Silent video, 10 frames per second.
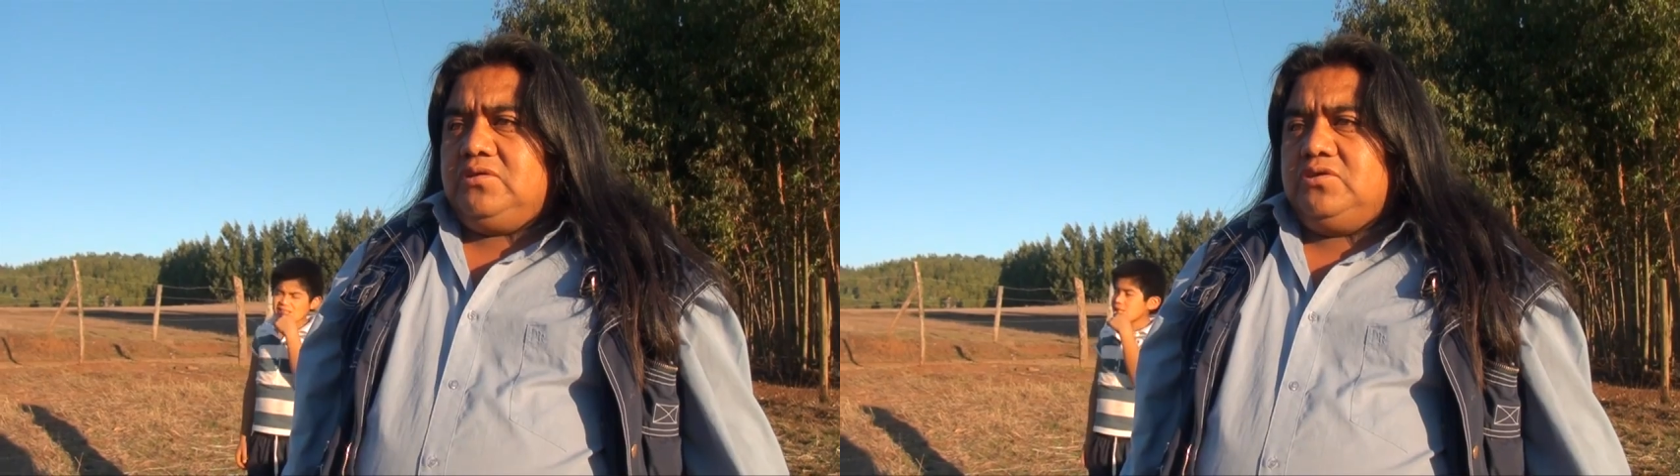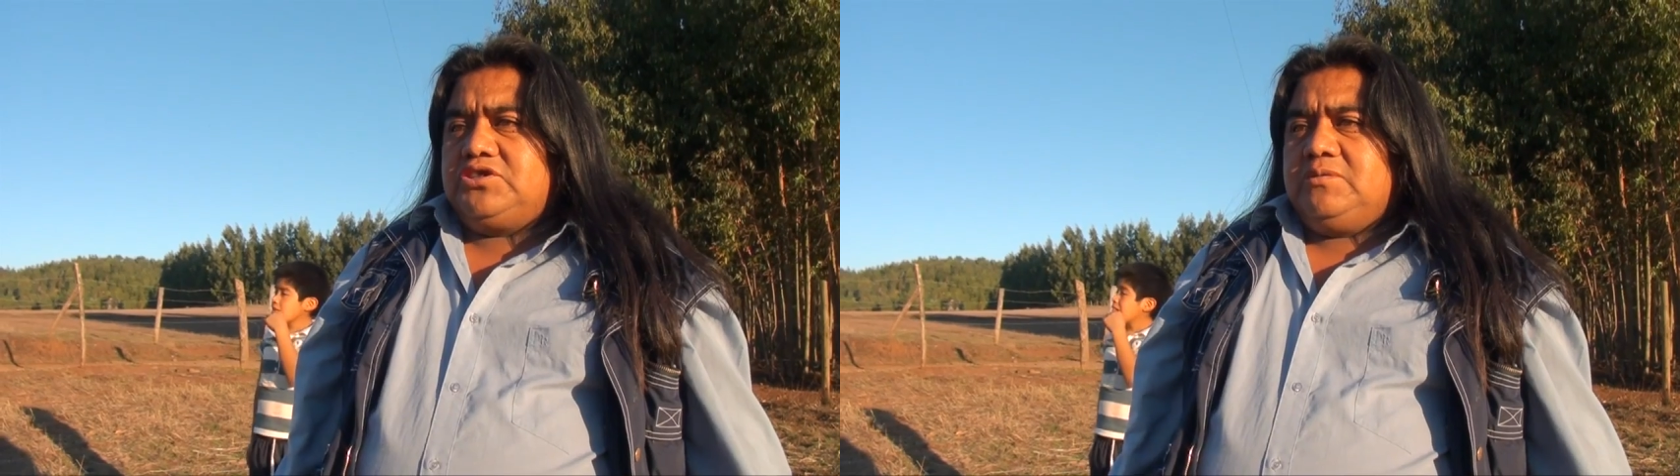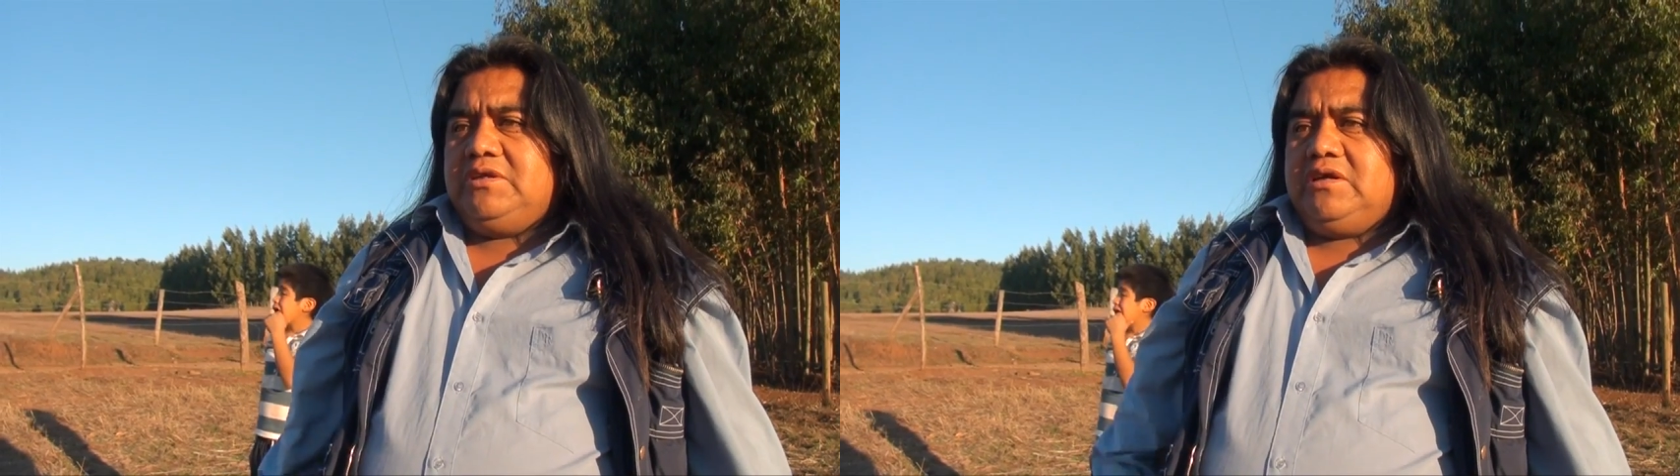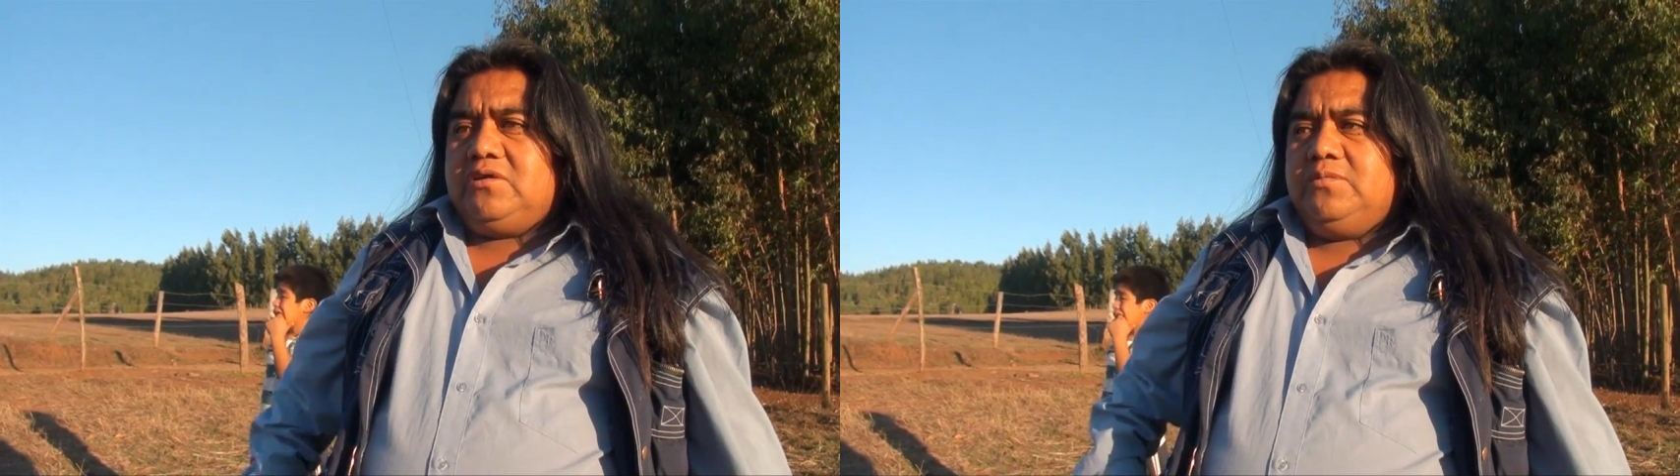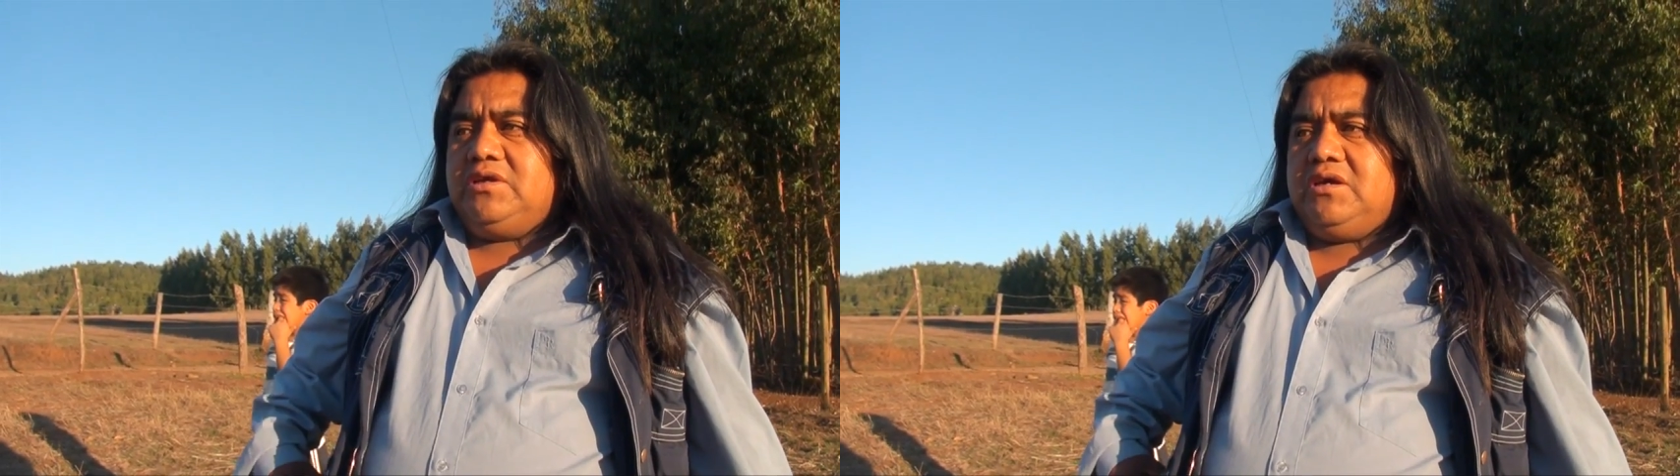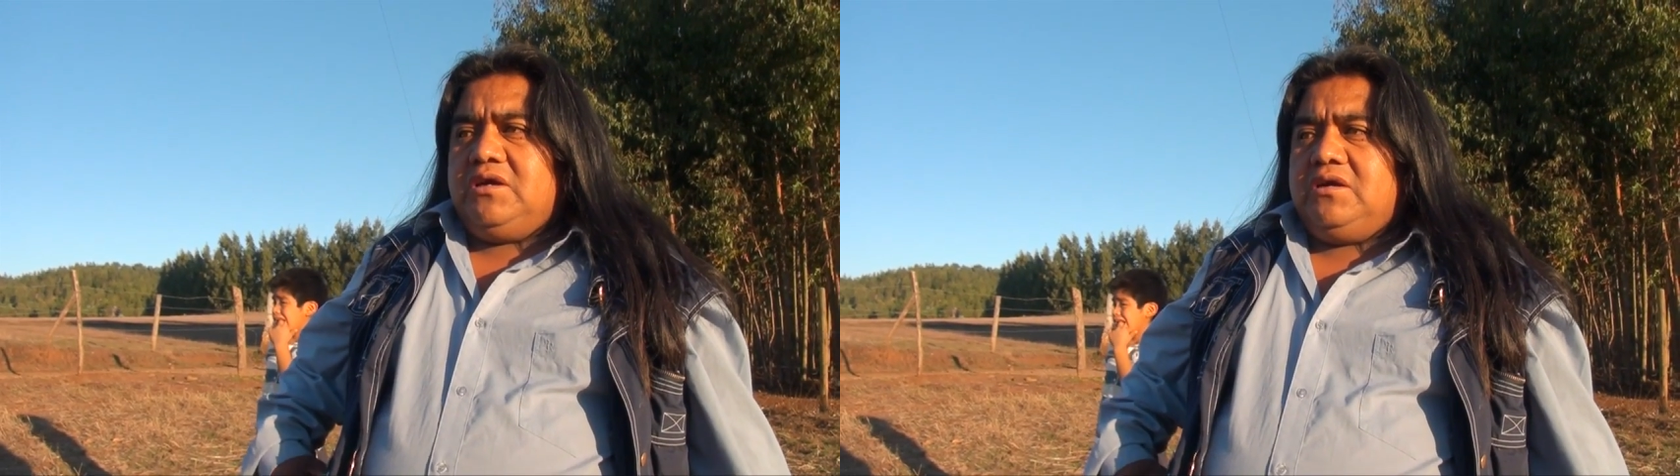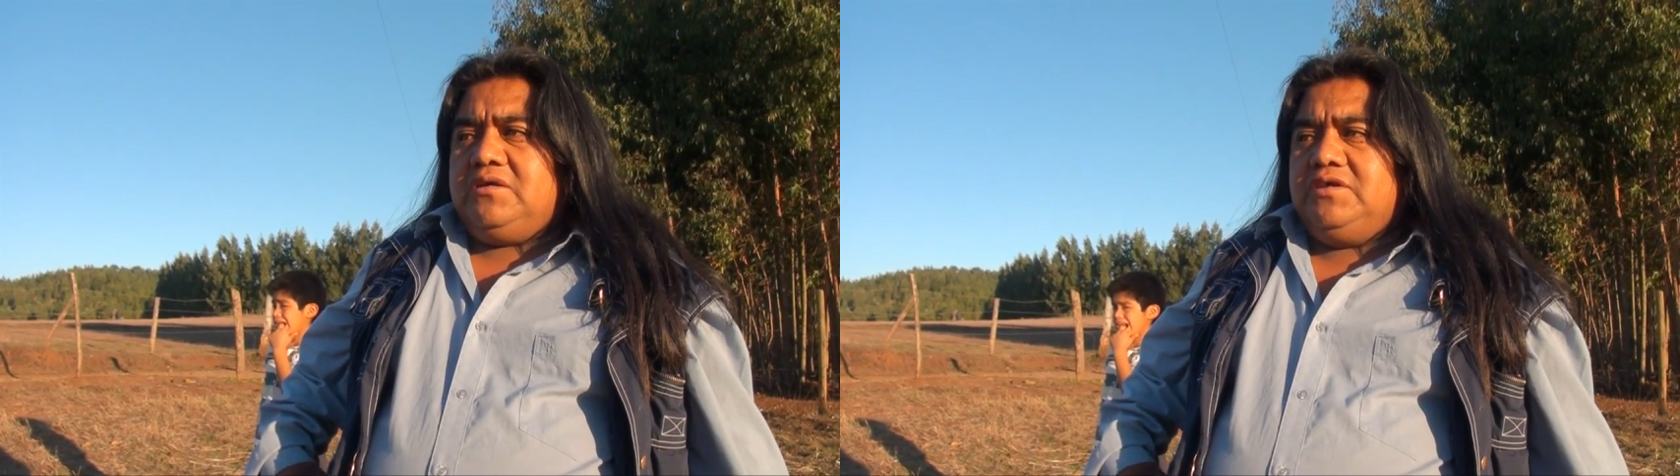encontramos en la comunidad,